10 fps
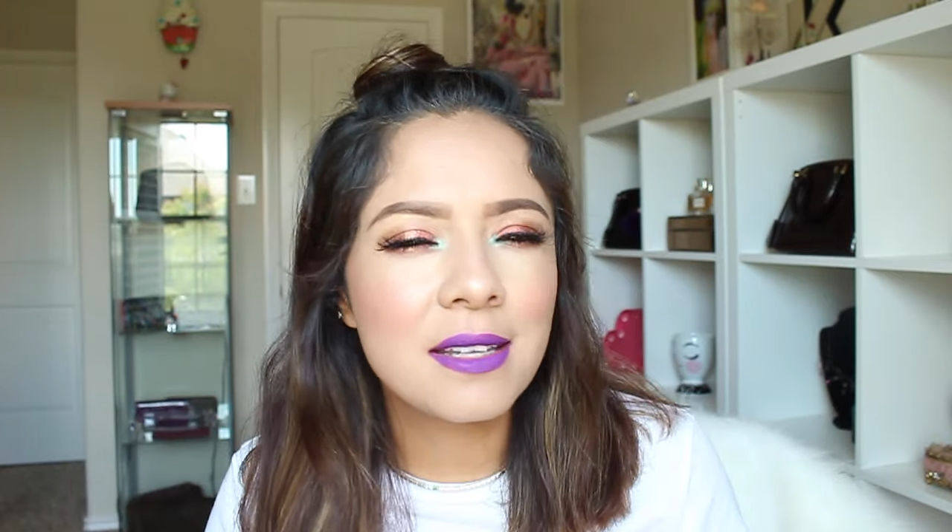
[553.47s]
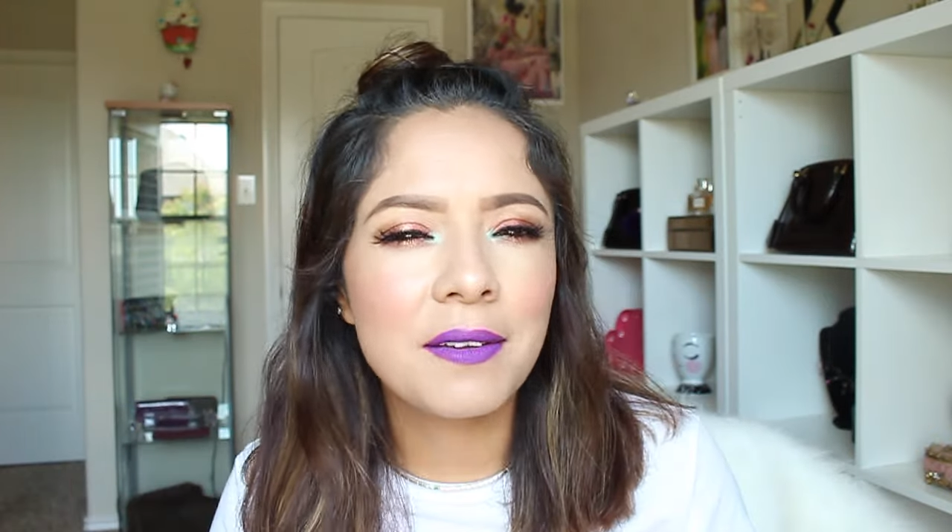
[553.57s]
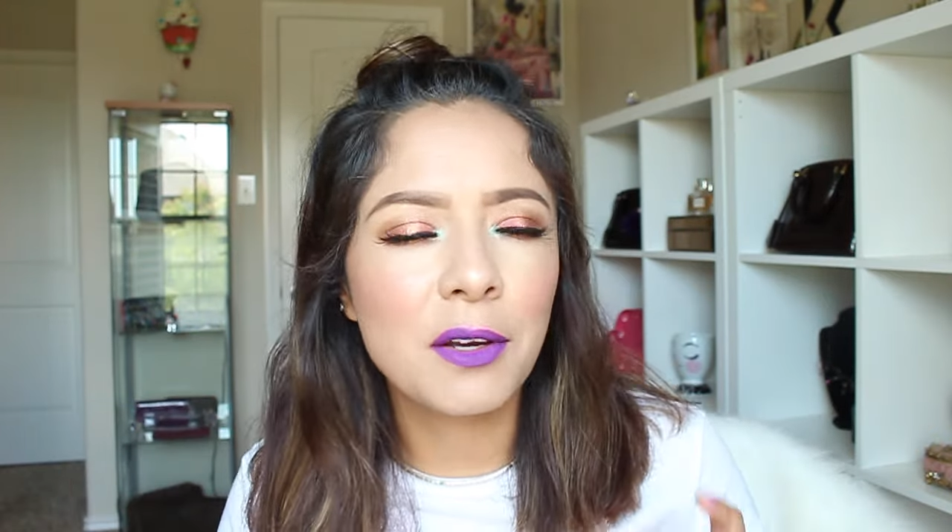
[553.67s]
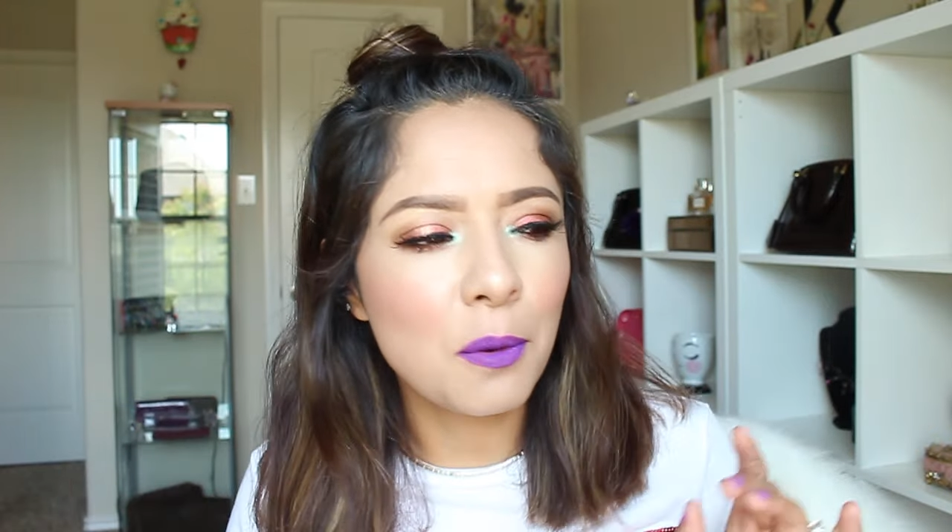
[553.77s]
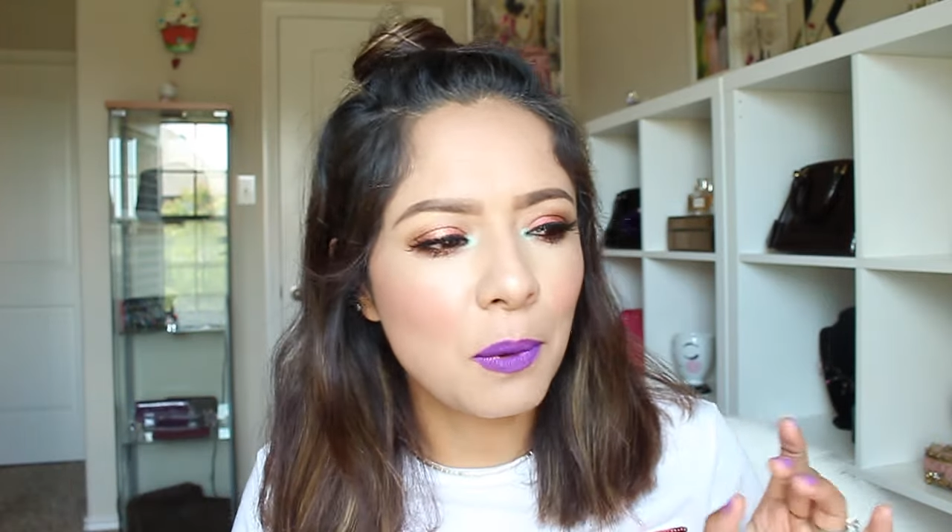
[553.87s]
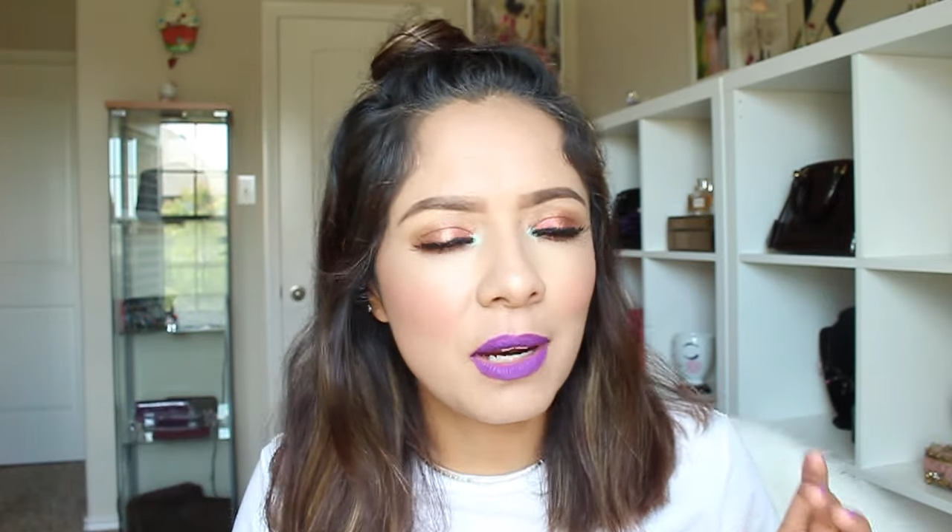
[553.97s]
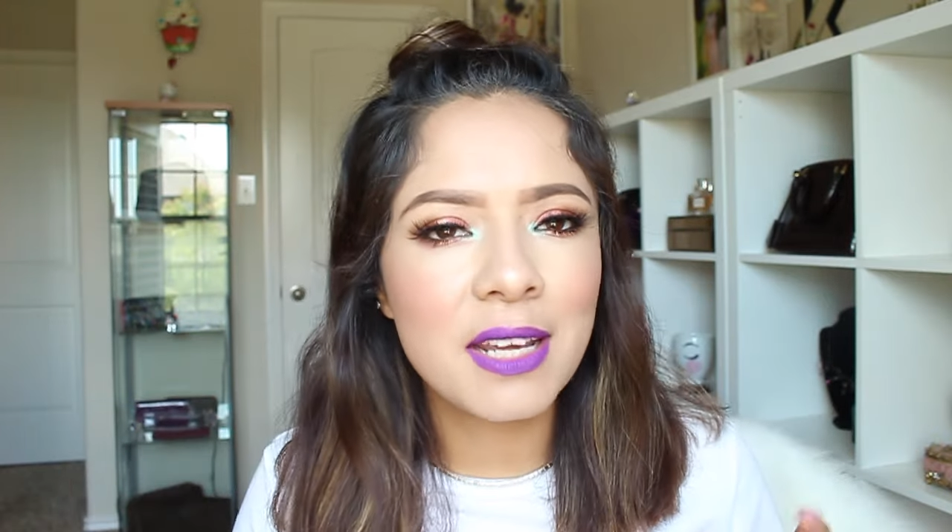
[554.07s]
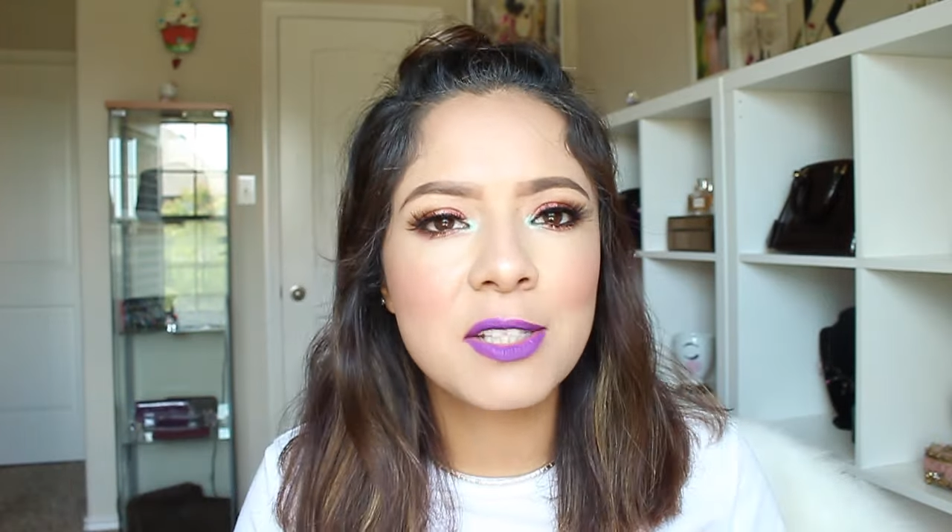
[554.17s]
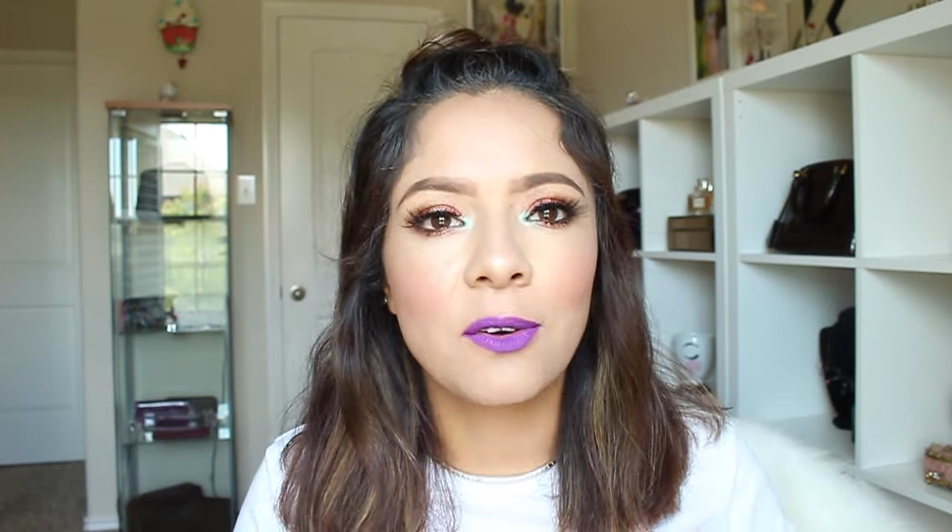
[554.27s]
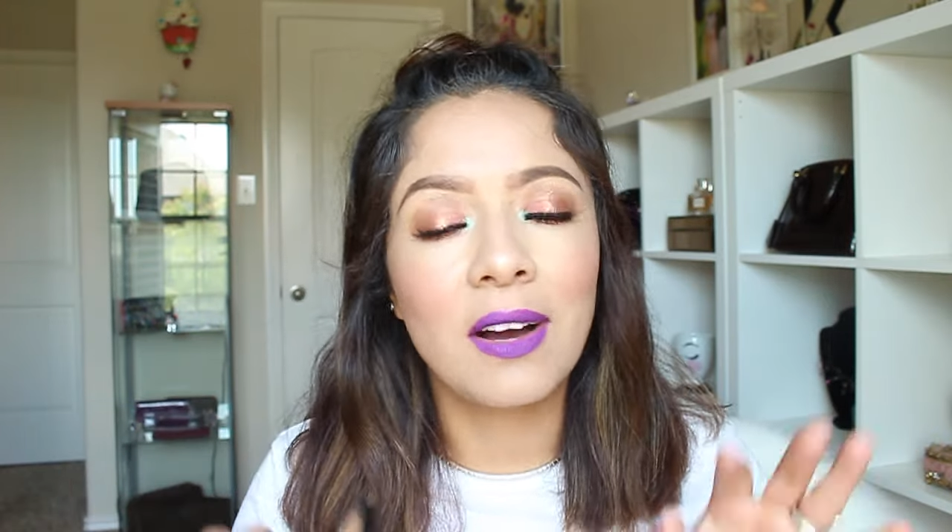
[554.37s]
se ve, ¿cómo le
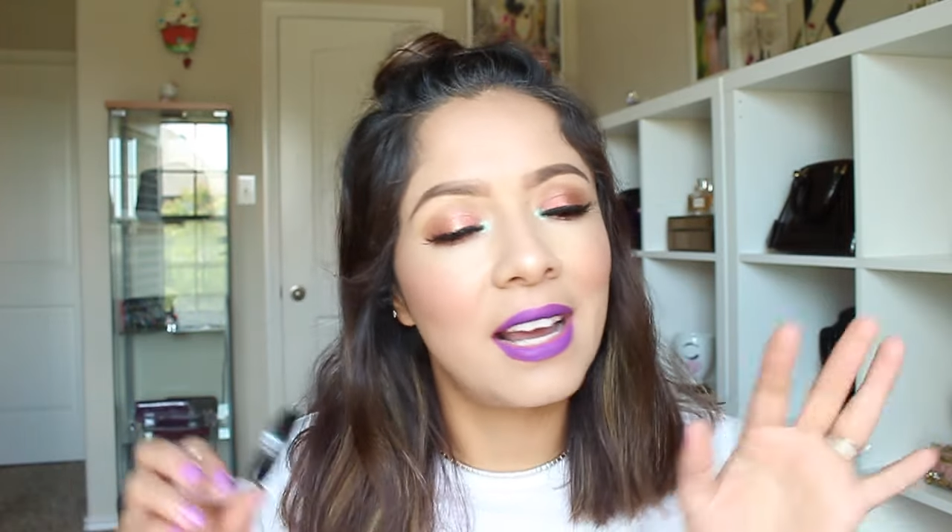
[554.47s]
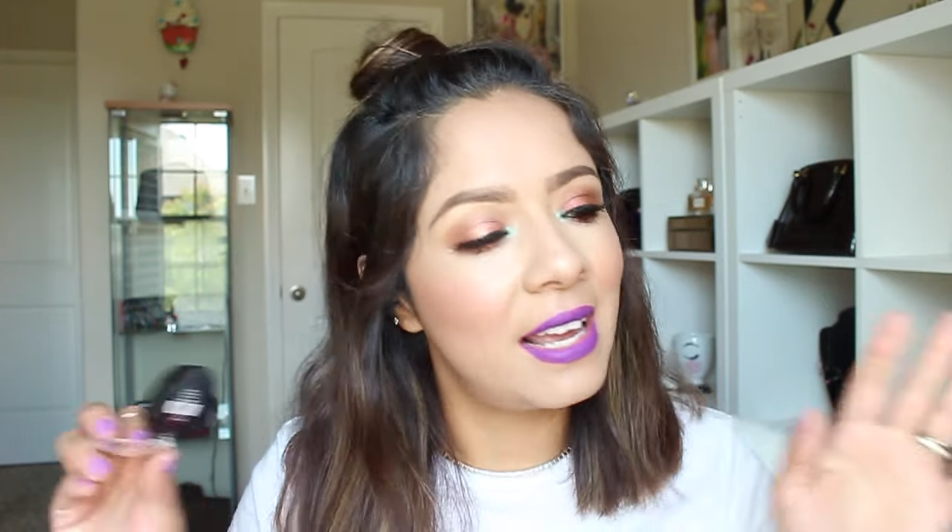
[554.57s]
hizo?